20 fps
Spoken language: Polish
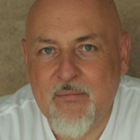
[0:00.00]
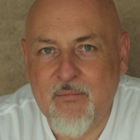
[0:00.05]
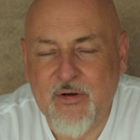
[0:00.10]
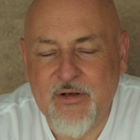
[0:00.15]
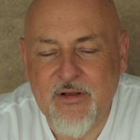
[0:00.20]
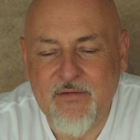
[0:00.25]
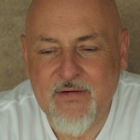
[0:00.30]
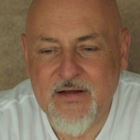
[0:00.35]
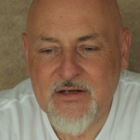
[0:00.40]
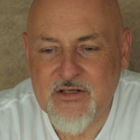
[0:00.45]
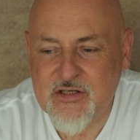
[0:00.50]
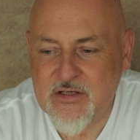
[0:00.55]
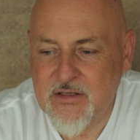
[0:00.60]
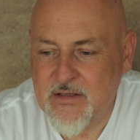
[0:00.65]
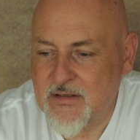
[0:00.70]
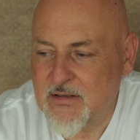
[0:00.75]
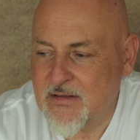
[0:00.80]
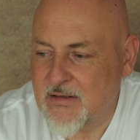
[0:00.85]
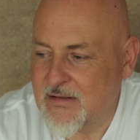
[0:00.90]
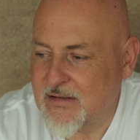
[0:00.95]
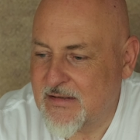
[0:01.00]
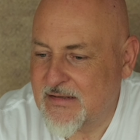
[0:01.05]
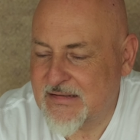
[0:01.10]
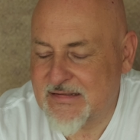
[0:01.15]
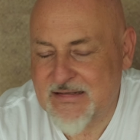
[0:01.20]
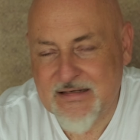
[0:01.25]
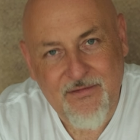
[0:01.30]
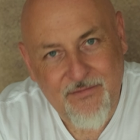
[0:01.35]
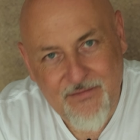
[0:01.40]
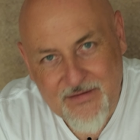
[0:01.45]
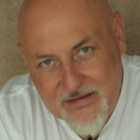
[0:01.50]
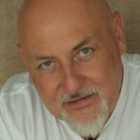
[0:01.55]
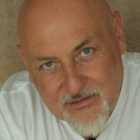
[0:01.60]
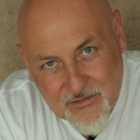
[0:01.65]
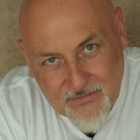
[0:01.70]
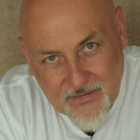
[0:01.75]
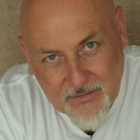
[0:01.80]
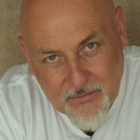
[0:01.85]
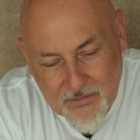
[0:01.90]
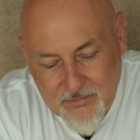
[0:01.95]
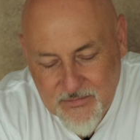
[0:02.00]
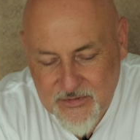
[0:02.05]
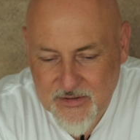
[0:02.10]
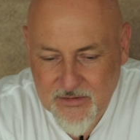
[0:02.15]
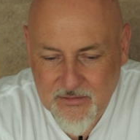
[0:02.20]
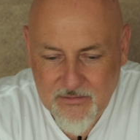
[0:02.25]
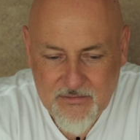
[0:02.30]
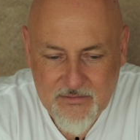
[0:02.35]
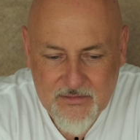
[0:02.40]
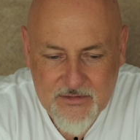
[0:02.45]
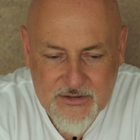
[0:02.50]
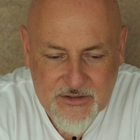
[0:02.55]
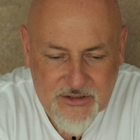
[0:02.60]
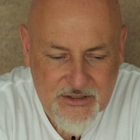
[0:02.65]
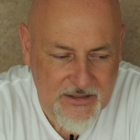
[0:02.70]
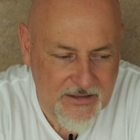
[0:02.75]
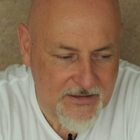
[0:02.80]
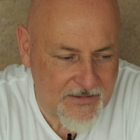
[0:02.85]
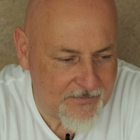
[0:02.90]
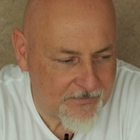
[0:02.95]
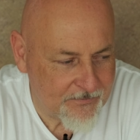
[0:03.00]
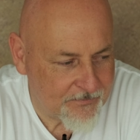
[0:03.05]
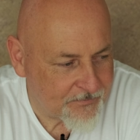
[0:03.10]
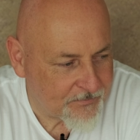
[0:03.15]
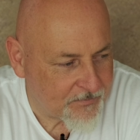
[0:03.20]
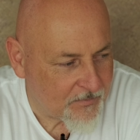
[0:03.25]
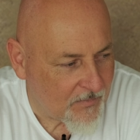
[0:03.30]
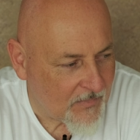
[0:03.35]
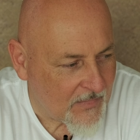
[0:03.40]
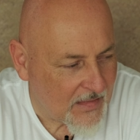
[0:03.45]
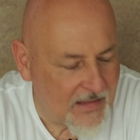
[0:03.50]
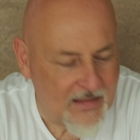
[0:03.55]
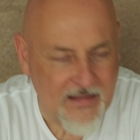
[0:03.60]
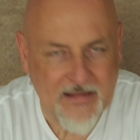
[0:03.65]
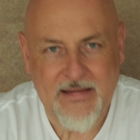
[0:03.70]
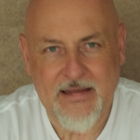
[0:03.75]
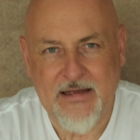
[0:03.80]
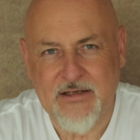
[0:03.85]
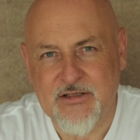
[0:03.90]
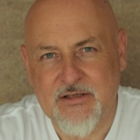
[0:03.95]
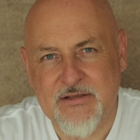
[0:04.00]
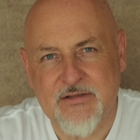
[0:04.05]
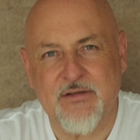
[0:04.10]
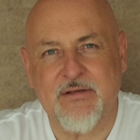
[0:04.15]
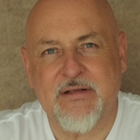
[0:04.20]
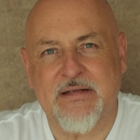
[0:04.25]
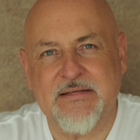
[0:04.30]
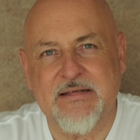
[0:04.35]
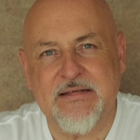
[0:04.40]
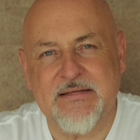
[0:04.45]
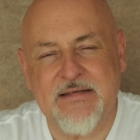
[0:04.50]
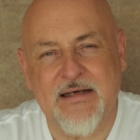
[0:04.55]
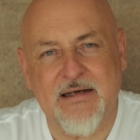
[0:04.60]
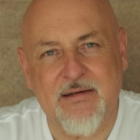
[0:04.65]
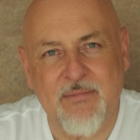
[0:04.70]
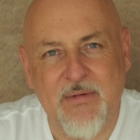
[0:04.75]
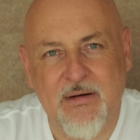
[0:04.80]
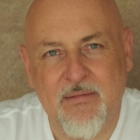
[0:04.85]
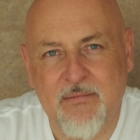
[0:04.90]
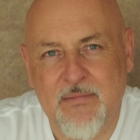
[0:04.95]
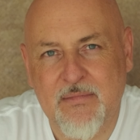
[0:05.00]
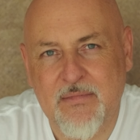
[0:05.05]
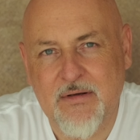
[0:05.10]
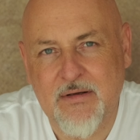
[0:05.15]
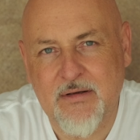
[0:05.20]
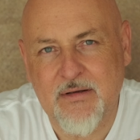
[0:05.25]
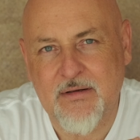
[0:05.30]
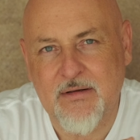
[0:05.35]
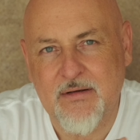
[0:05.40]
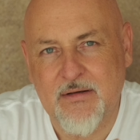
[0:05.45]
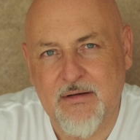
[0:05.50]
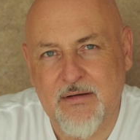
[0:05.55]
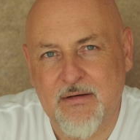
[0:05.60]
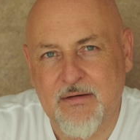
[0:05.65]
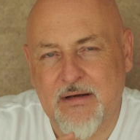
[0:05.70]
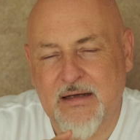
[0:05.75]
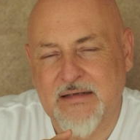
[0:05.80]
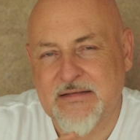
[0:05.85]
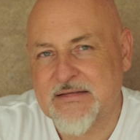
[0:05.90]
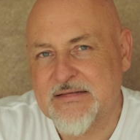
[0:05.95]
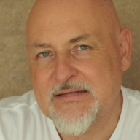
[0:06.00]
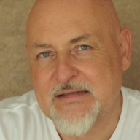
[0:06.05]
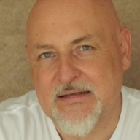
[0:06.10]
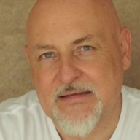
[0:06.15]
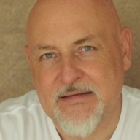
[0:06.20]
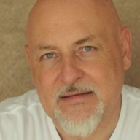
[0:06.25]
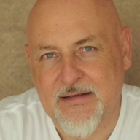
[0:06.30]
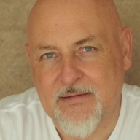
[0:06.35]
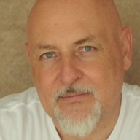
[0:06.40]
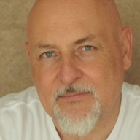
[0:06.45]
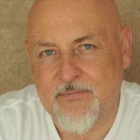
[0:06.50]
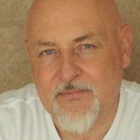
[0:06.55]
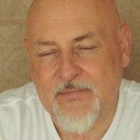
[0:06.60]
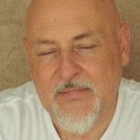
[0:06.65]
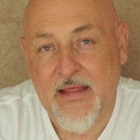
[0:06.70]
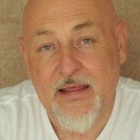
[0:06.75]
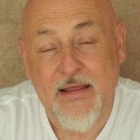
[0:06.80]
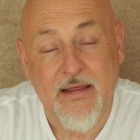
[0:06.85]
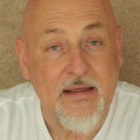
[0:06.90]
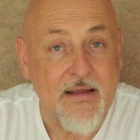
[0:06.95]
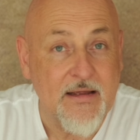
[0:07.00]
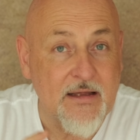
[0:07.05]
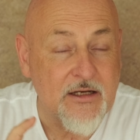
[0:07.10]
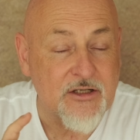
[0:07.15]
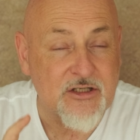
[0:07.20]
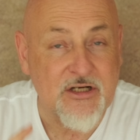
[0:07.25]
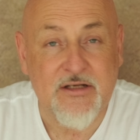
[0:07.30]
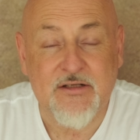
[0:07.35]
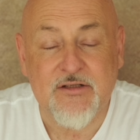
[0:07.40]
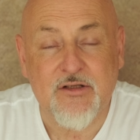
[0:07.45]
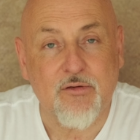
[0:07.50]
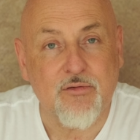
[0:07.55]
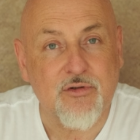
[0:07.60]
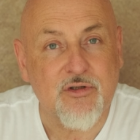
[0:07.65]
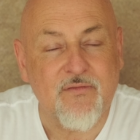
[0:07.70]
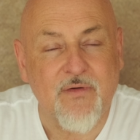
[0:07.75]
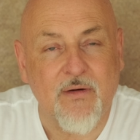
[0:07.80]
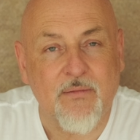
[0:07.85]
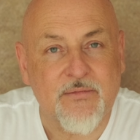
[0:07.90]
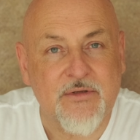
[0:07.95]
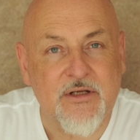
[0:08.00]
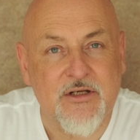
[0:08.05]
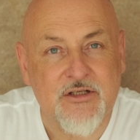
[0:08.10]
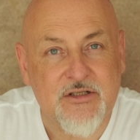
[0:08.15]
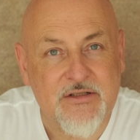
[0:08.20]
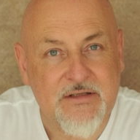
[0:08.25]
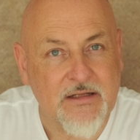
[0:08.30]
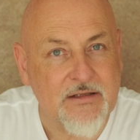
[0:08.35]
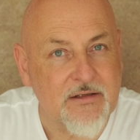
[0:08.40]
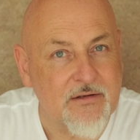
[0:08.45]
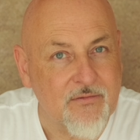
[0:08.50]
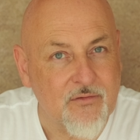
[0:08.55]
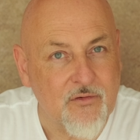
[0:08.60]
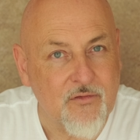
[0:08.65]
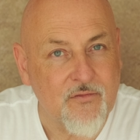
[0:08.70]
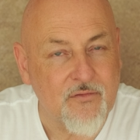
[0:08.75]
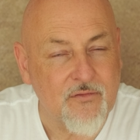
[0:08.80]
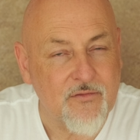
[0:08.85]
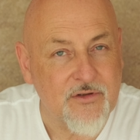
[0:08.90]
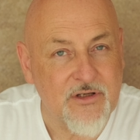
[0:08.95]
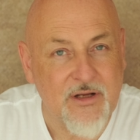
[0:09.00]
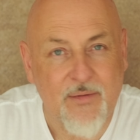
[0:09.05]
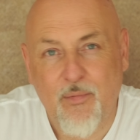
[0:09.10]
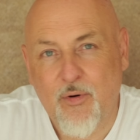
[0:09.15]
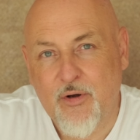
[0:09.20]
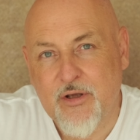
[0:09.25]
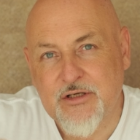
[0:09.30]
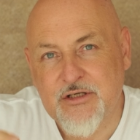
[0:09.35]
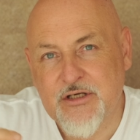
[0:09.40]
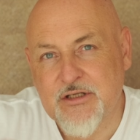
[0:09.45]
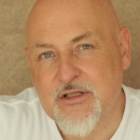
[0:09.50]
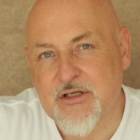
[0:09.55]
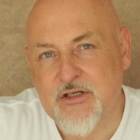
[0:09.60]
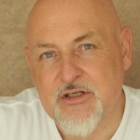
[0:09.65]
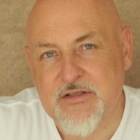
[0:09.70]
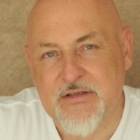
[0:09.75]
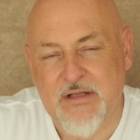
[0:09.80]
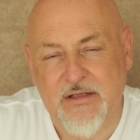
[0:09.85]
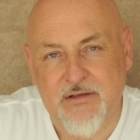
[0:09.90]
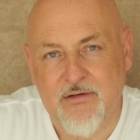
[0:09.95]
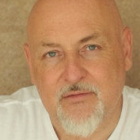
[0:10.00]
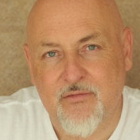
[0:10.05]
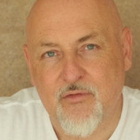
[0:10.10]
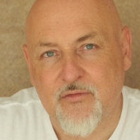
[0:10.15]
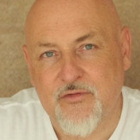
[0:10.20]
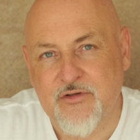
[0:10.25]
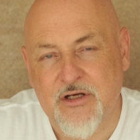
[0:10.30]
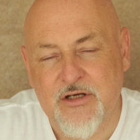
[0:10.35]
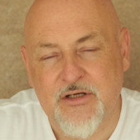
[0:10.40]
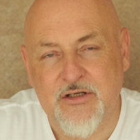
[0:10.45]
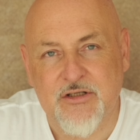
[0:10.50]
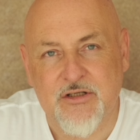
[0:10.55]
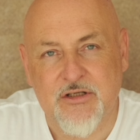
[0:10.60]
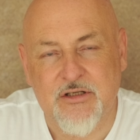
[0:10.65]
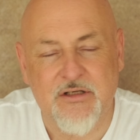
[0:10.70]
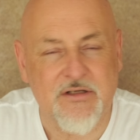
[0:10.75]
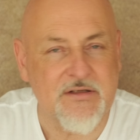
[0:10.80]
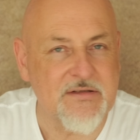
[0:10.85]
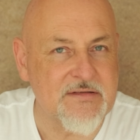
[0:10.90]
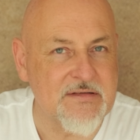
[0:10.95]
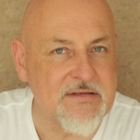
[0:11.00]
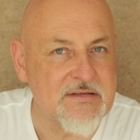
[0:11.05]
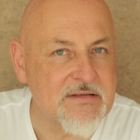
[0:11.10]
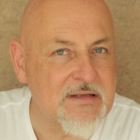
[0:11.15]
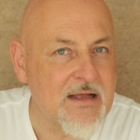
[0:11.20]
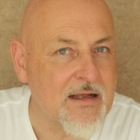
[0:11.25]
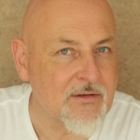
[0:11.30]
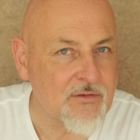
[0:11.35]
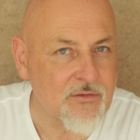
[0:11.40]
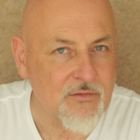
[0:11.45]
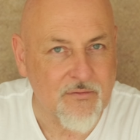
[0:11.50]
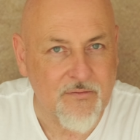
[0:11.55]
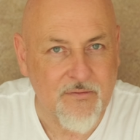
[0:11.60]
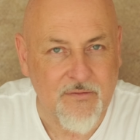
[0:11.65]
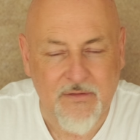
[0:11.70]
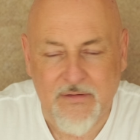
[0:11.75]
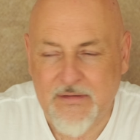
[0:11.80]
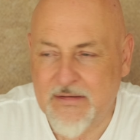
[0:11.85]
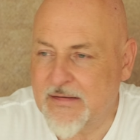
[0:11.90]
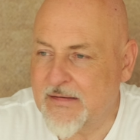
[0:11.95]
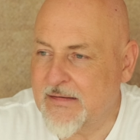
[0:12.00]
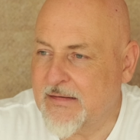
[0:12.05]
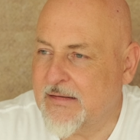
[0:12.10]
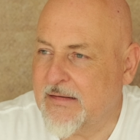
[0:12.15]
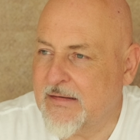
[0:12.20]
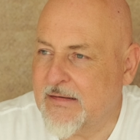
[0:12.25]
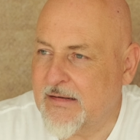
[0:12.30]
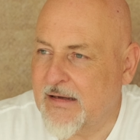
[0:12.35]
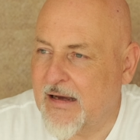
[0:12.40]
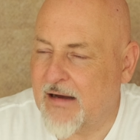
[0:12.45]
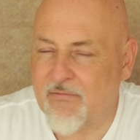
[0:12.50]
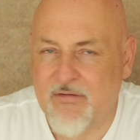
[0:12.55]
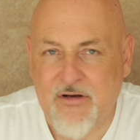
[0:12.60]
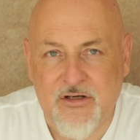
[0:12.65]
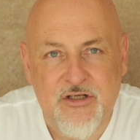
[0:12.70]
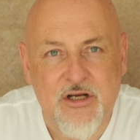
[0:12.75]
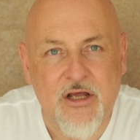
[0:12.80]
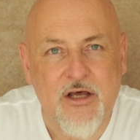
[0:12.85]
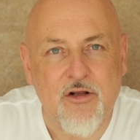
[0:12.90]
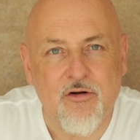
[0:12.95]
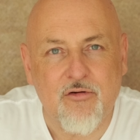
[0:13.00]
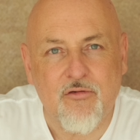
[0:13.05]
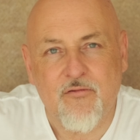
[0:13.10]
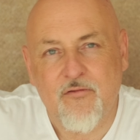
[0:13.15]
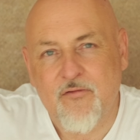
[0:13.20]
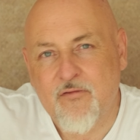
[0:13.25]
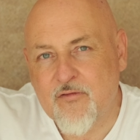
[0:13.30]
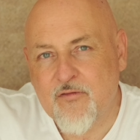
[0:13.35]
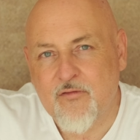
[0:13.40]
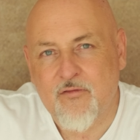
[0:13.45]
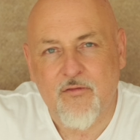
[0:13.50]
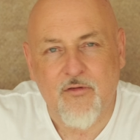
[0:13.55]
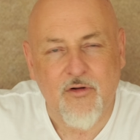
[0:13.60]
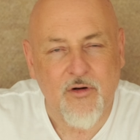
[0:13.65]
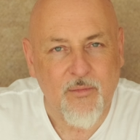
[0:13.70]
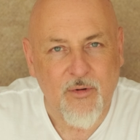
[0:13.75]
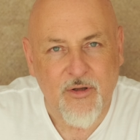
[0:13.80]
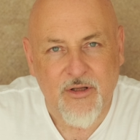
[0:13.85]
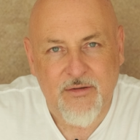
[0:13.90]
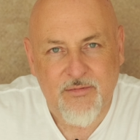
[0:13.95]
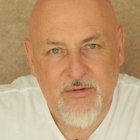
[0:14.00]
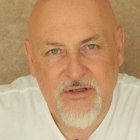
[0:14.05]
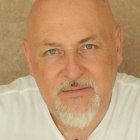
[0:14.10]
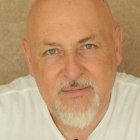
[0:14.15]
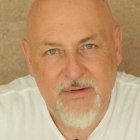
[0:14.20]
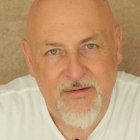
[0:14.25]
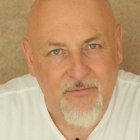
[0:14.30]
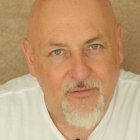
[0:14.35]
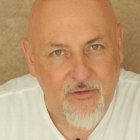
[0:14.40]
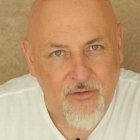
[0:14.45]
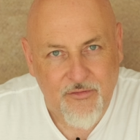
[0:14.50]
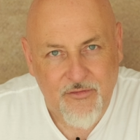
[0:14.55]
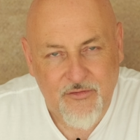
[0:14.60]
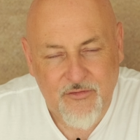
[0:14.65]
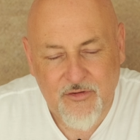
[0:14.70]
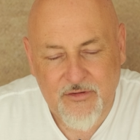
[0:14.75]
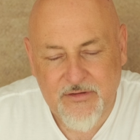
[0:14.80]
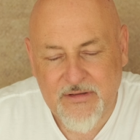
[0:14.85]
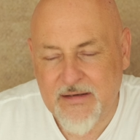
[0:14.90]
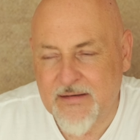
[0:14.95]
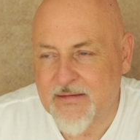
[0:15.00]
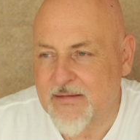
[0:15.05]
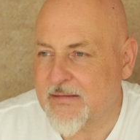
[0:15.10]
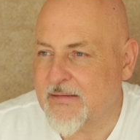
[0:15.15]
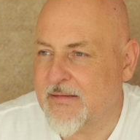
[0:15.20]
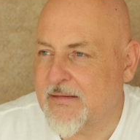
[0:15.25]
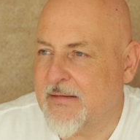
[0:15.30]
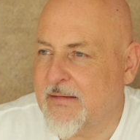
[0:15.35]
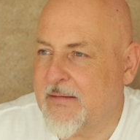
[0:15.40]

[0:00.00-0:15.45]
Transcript: ponieważ zreflektowałem się, że ja często na sesjach mam e, asystenta. Często używam też statywów. Nie boję się też statywów ciężkich, sistandów, Avengerów robionych przez Manfrotto, tak?